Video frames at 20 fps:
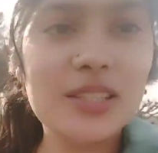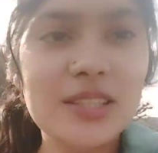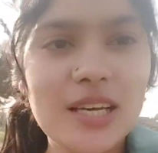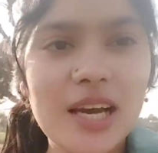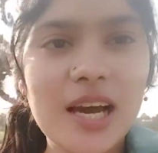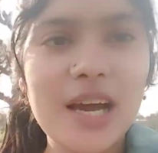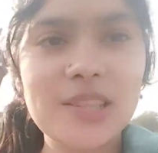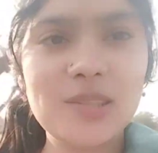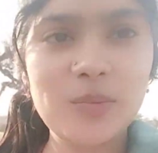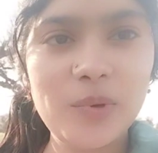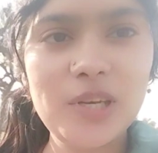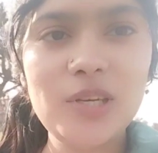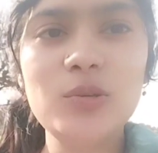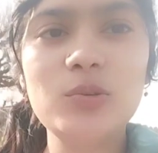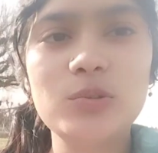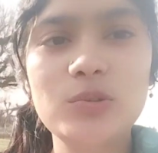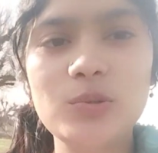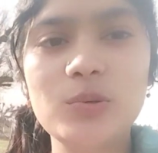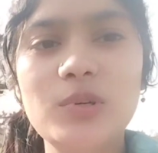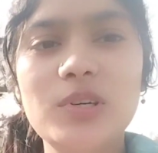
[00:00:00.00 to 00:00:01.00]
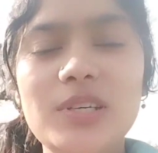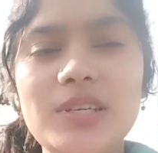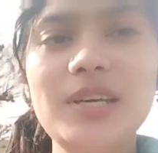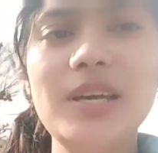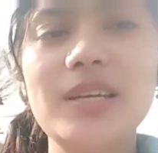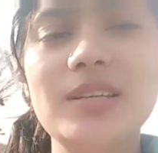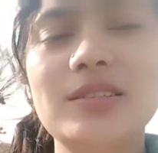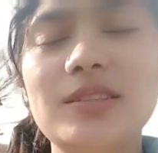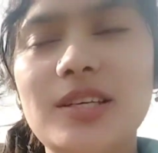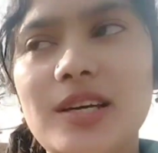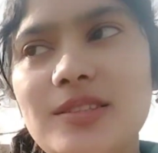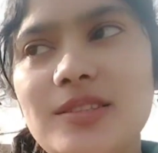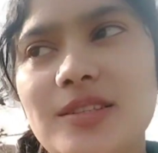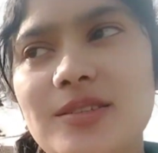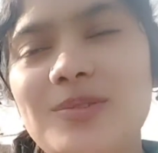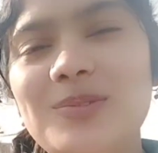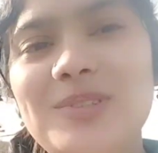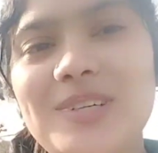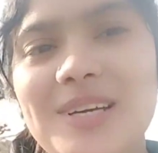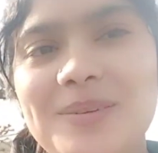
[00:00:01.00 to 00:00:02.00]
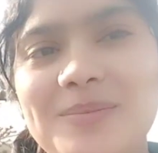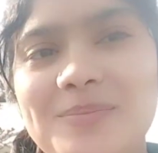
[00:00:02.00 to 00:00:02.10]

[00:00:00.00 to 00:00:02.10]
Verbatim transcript: साथ में न्यूज़ सुन रही हैं ध्यान से सुनना